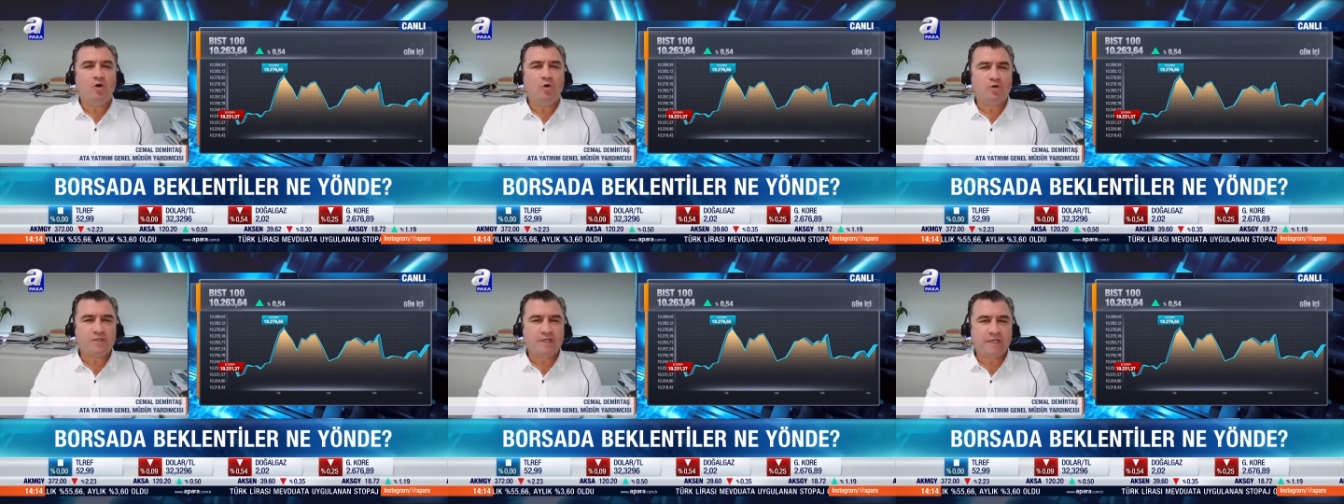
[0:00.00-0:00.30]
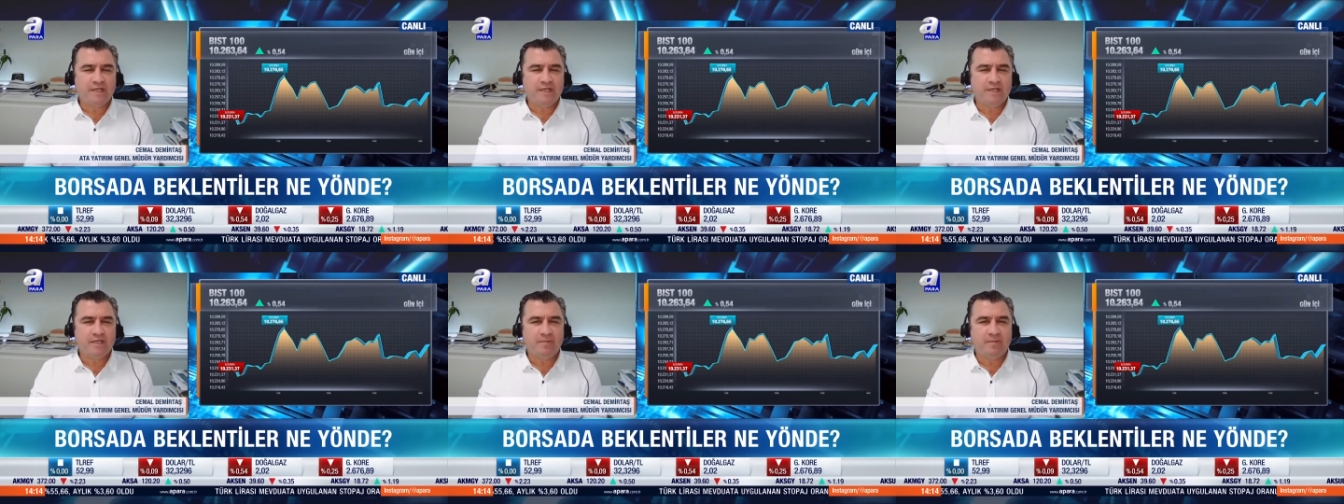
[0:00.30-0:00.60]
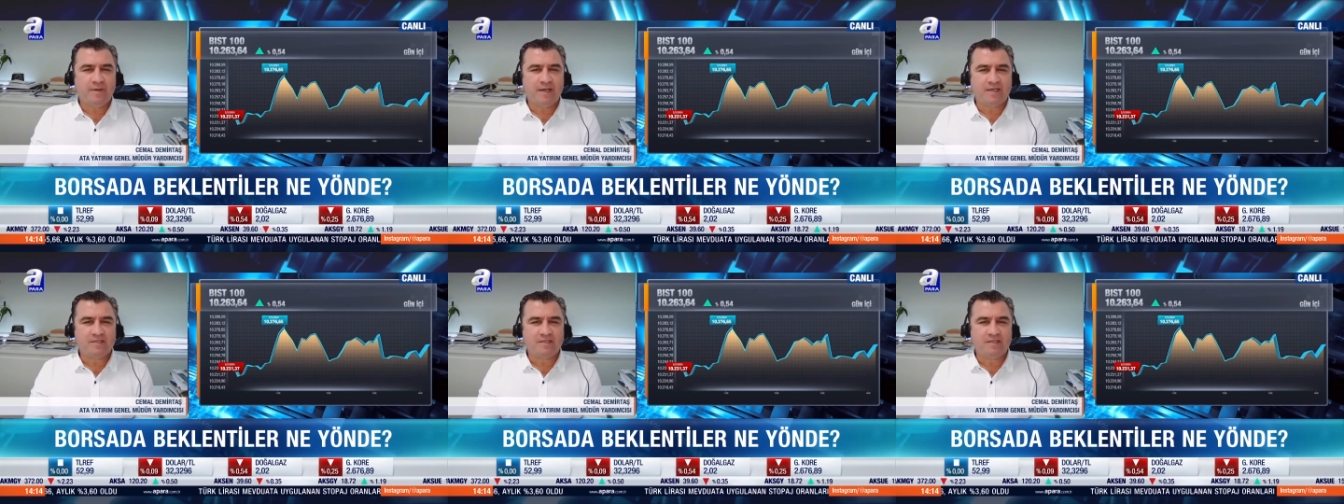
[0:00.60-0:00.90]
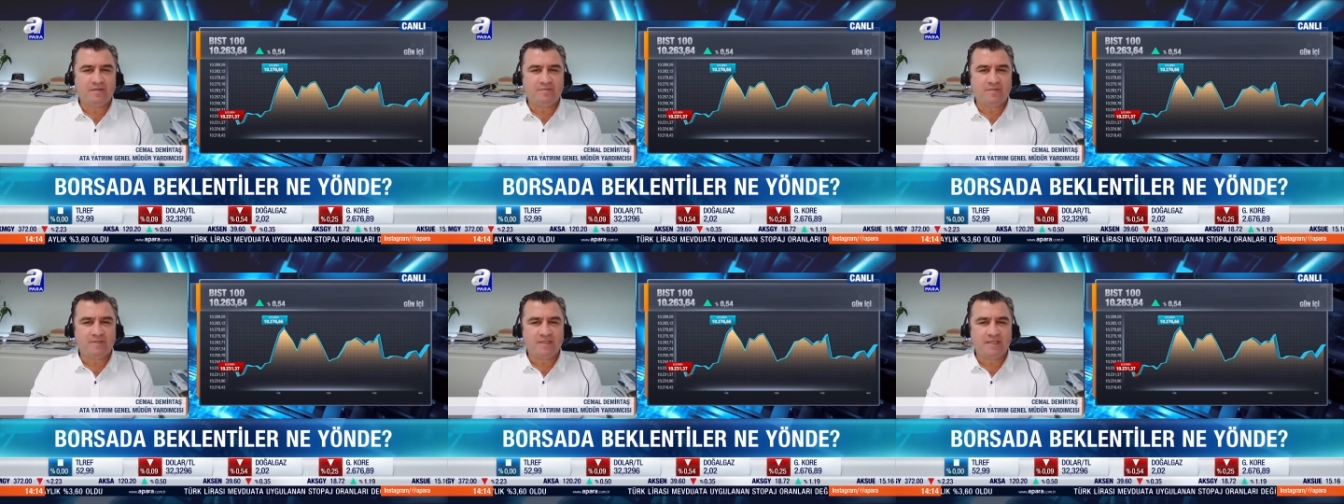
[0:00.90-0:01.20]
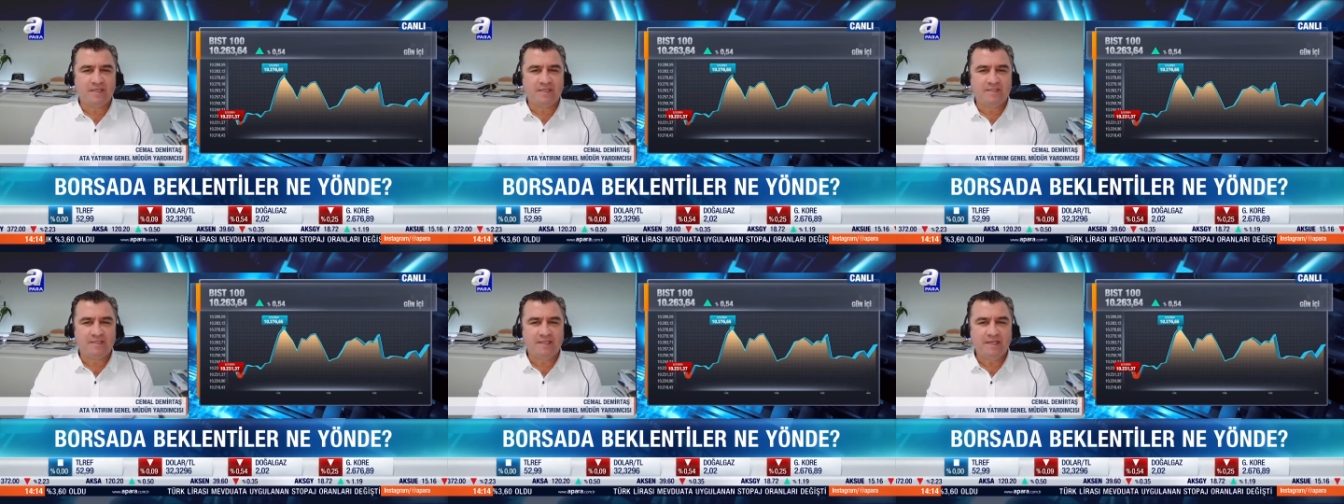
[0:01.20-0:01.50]
O şekilde
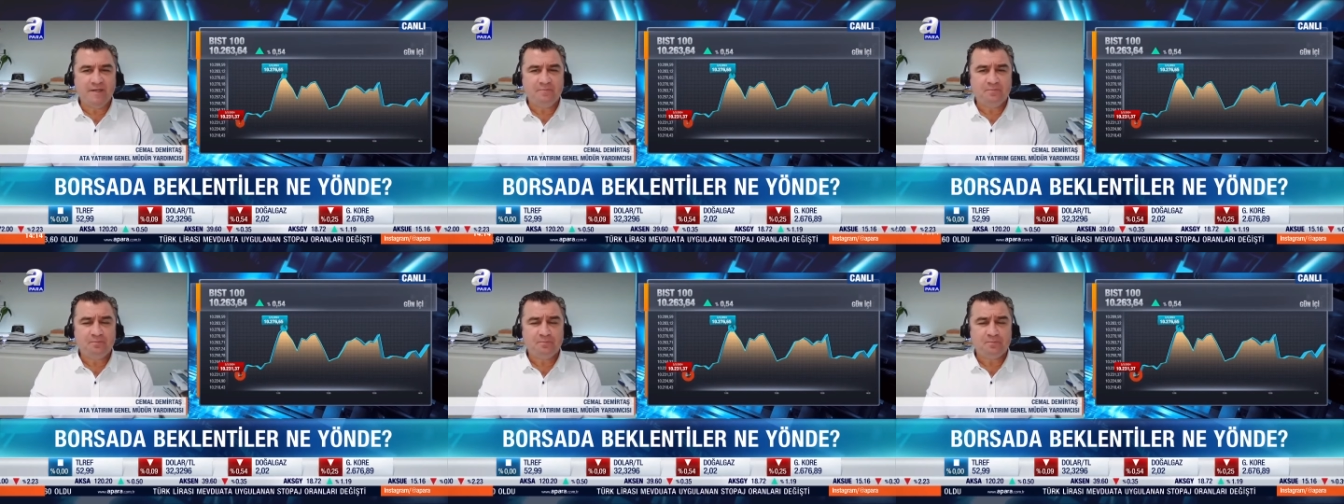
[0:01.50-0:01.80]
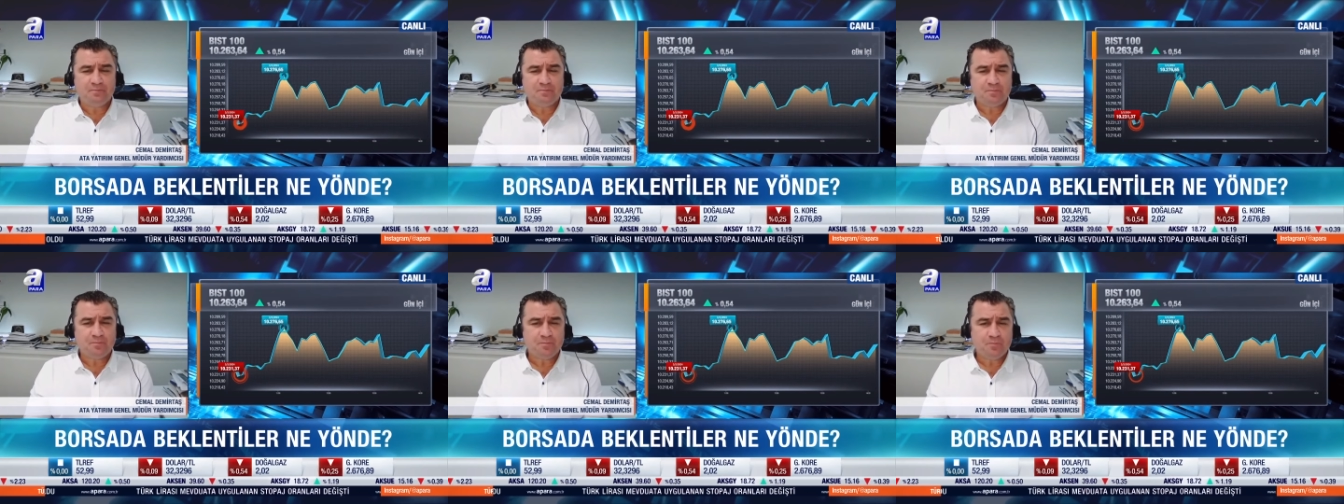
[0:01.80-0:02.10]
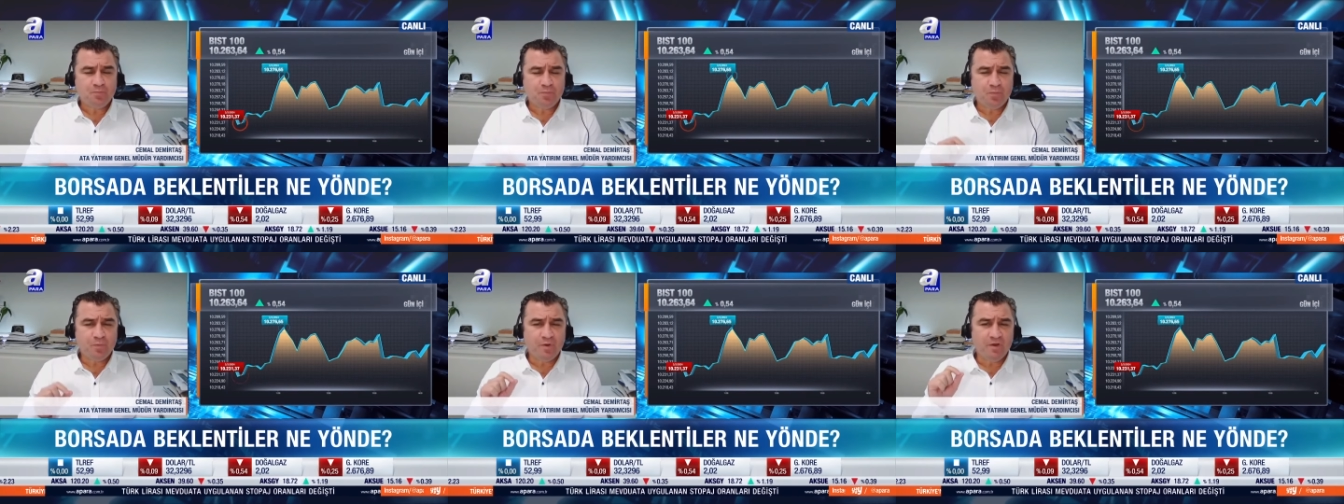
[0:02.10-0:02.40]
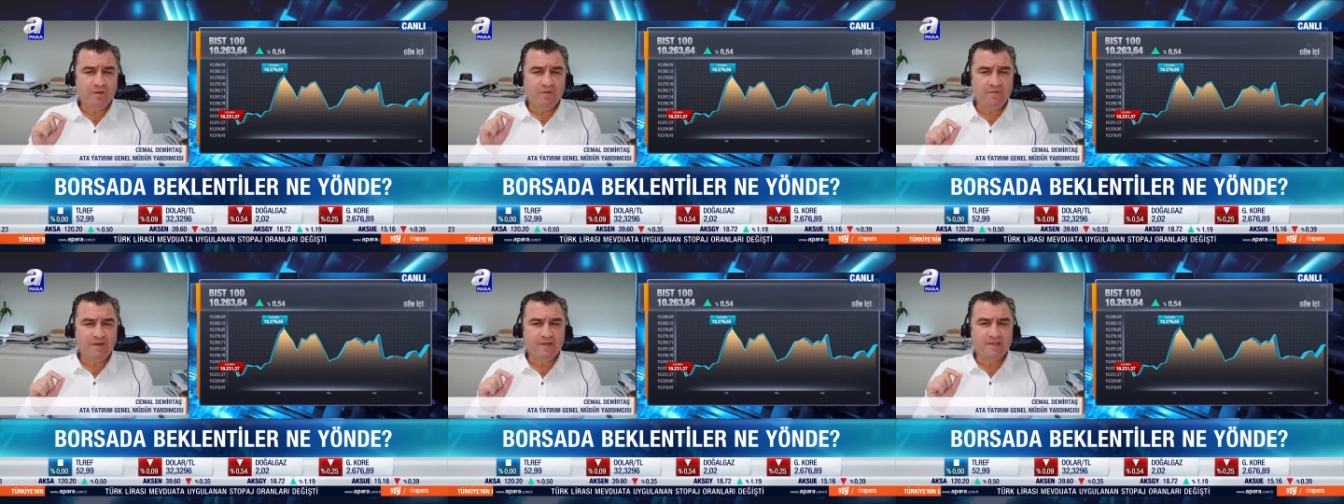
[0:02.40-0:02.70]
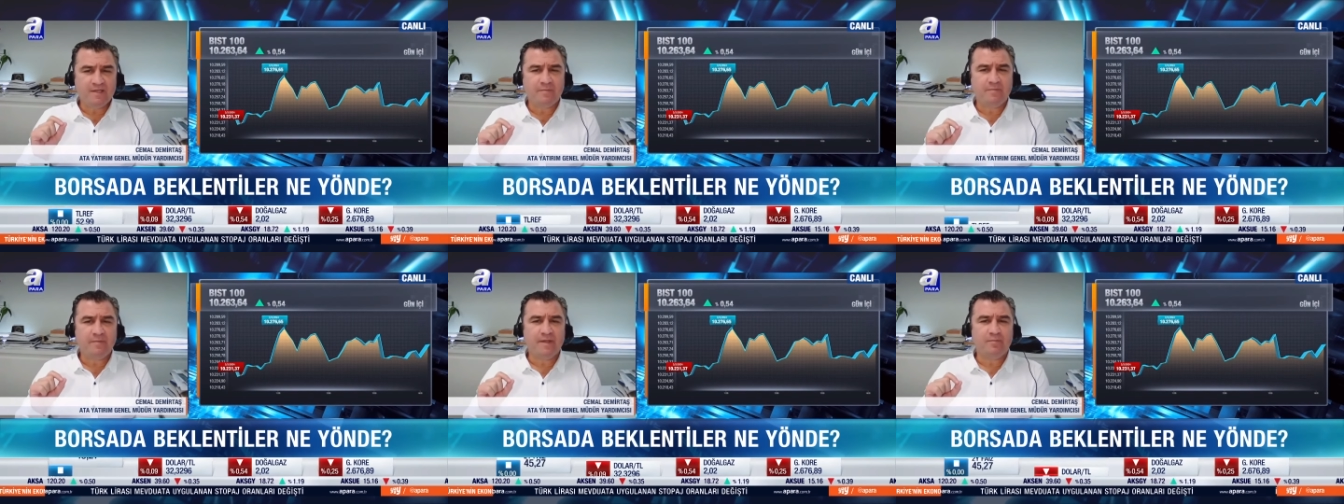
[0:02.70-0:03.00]
baktığımızda ise
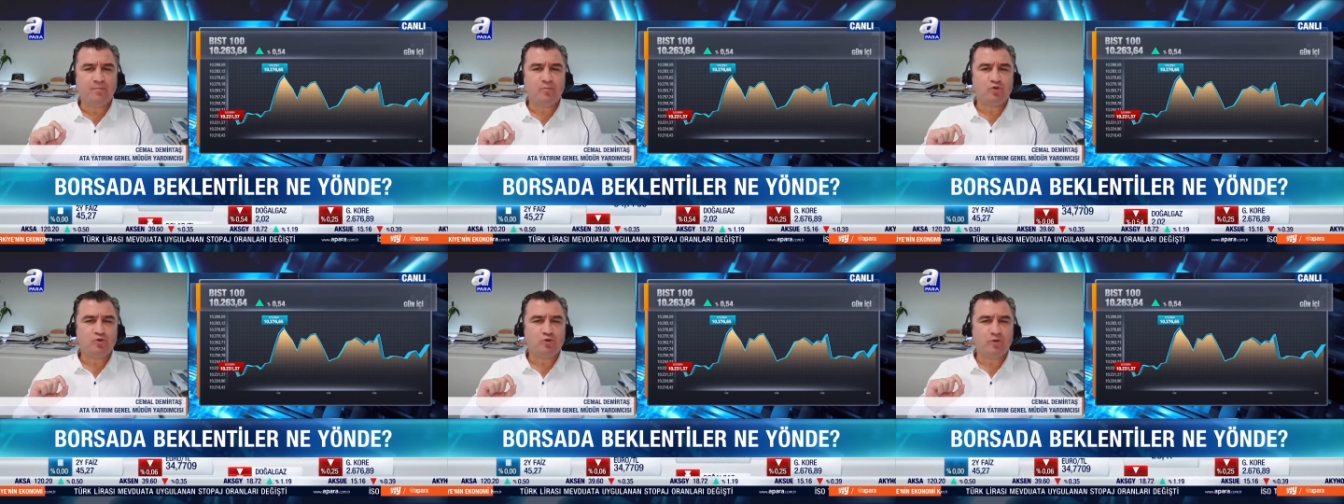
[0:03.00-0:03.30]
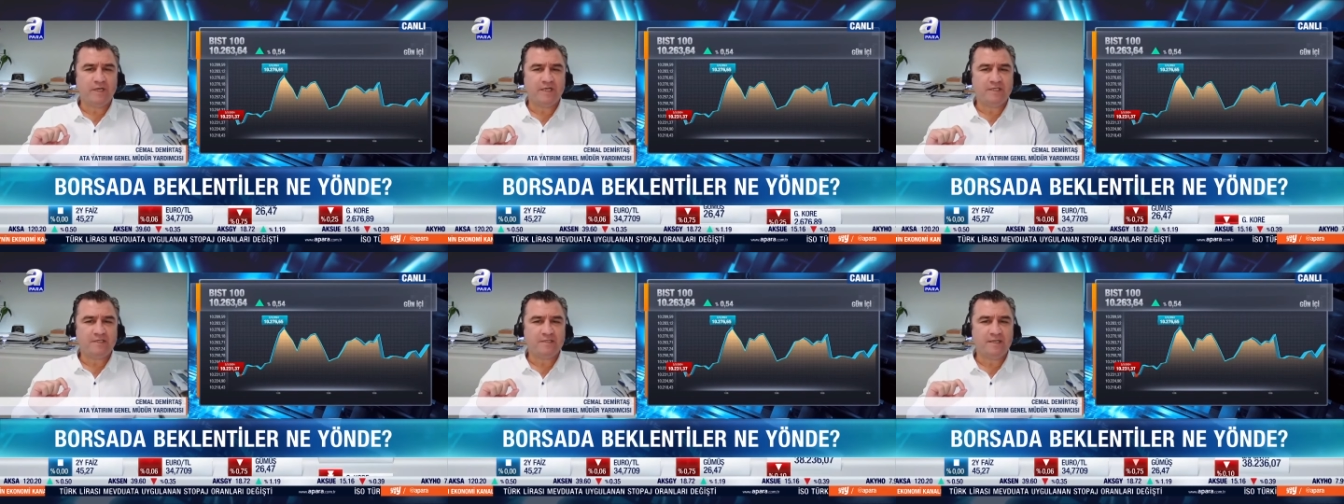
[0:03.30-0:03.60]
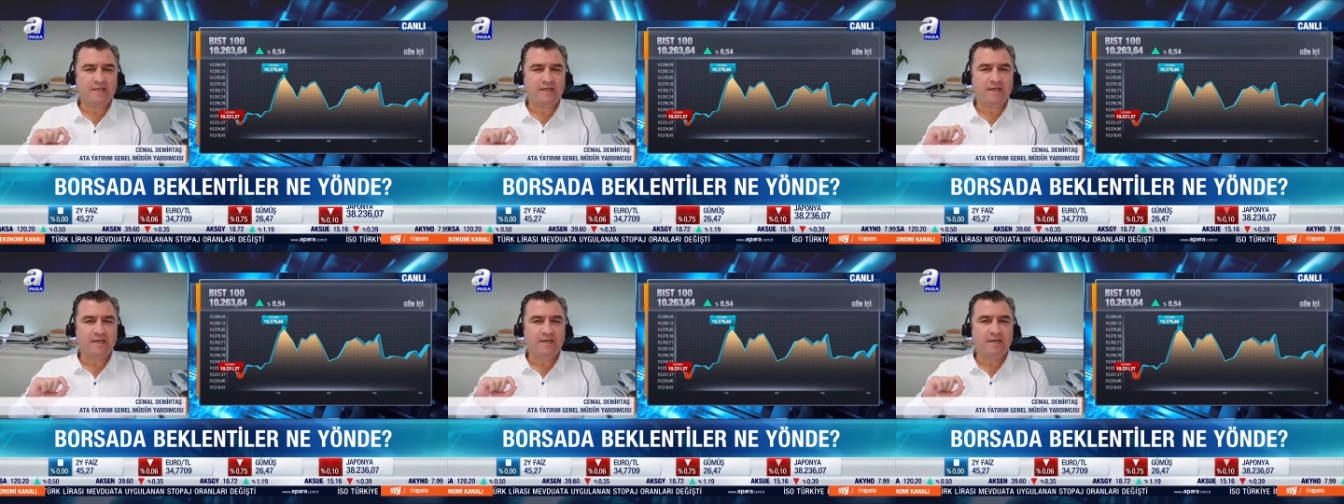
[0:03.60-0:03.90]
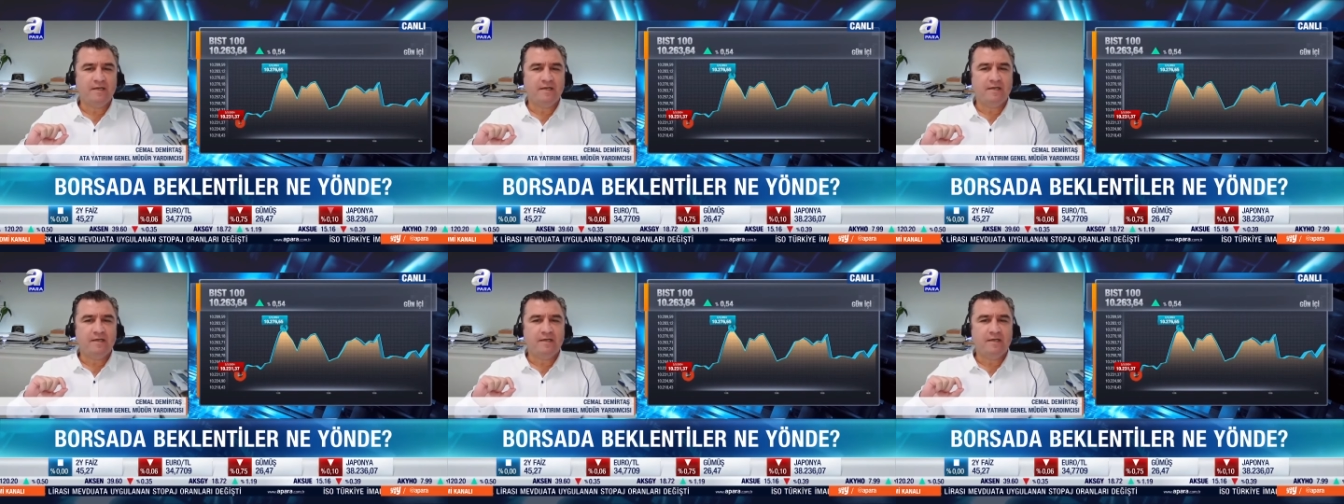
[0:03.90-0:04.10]
ve tabii bu süreçte